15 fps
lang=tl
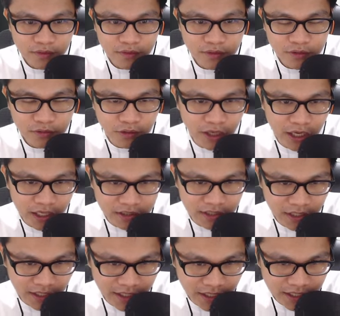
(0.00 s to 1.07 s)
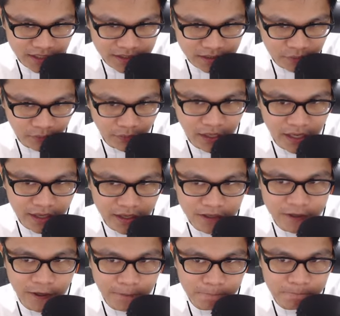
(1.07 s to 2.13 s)
Okay, it is filling
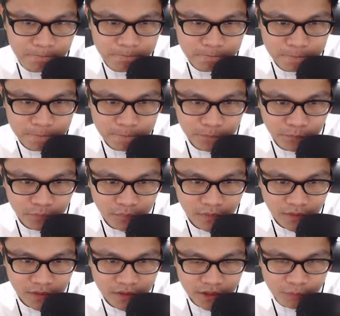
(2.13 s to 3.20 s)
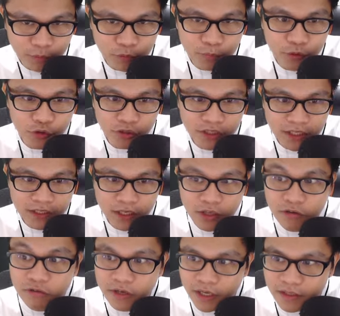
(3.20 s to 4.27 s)
it up. Napupuno niya na
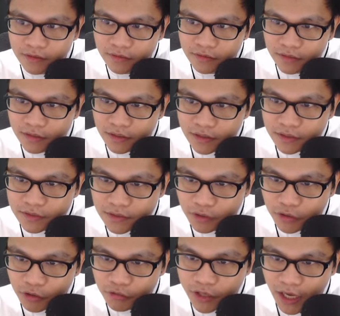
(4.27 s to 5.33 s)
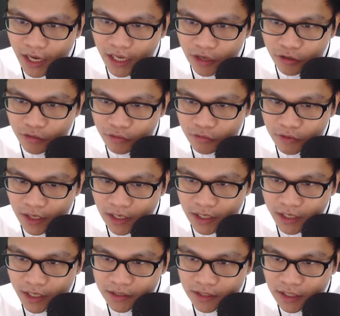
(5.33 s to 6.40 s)
yung red. So, yung yellow,
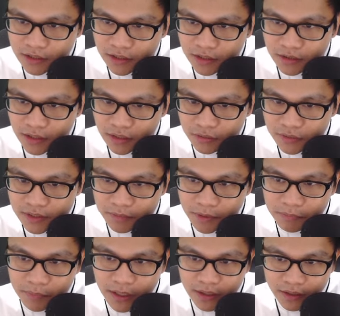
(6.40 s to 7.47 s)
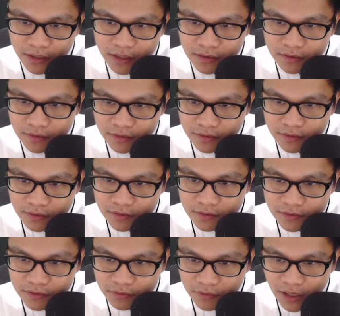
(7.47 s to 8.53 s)
lalagay natin dito sa baba, right?
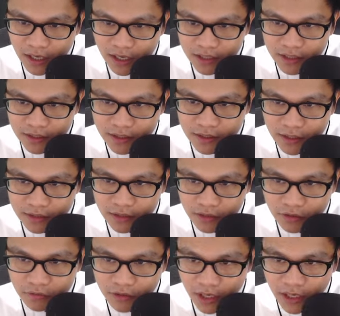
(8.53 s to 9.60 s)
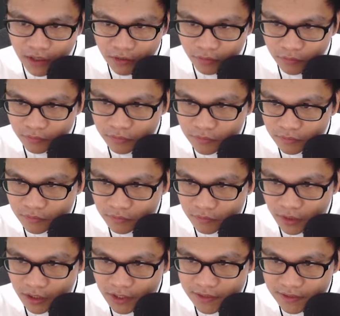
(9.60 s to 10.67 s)
So, gaganin natin yung yellow.
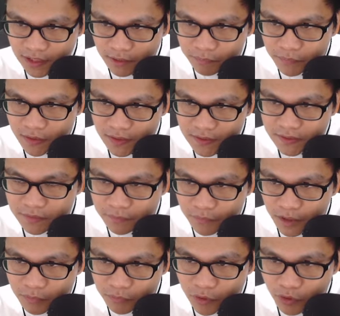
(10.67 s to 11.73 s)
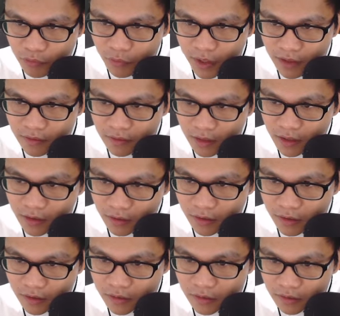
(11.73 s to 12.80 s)
We're gonna stop this from going
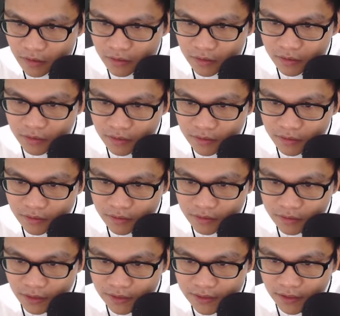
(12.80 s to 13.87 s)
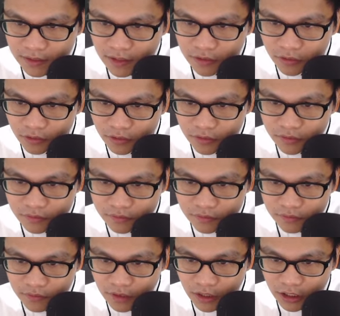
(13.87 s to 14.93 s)
there. Tapos ganito.
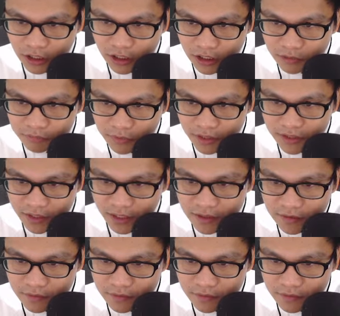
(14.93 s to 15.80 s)
Um, ganyan